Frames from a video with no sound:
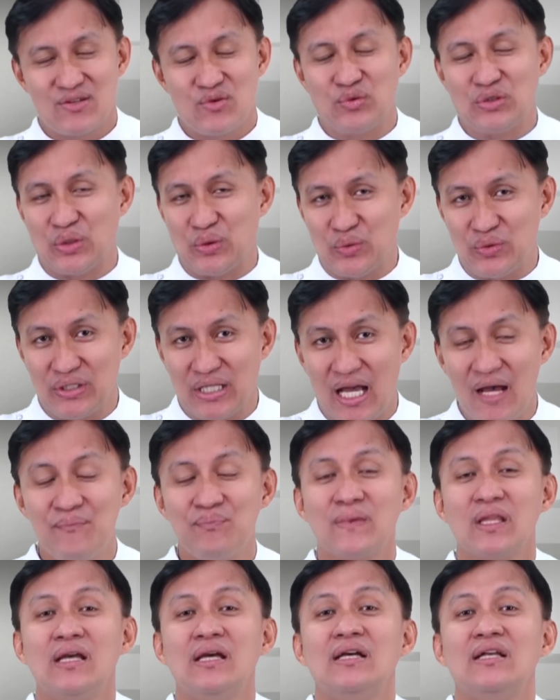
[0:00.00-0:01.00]
Unang-una,
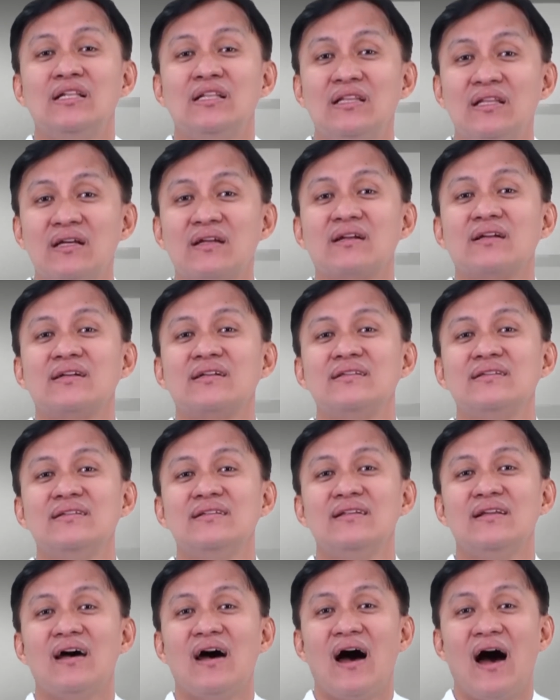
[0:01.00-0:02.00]

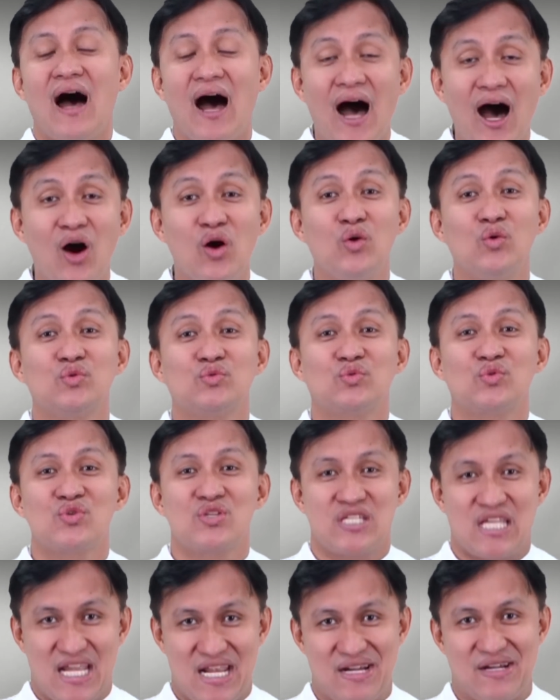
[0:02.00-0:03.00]
learn how to
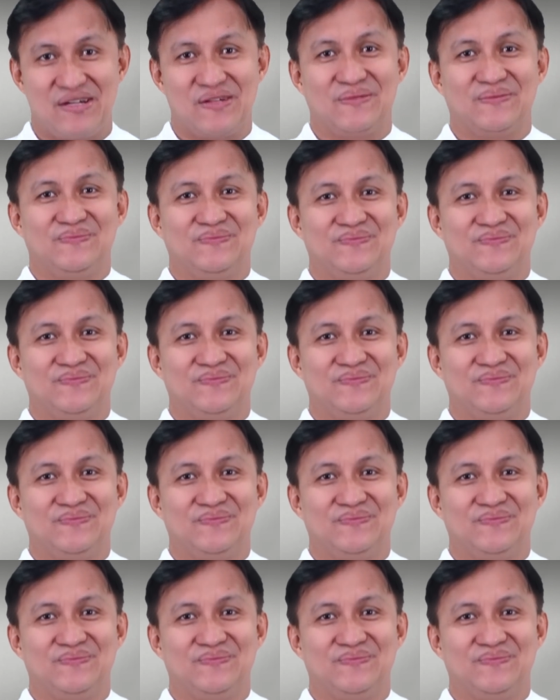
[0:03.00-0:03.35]
share.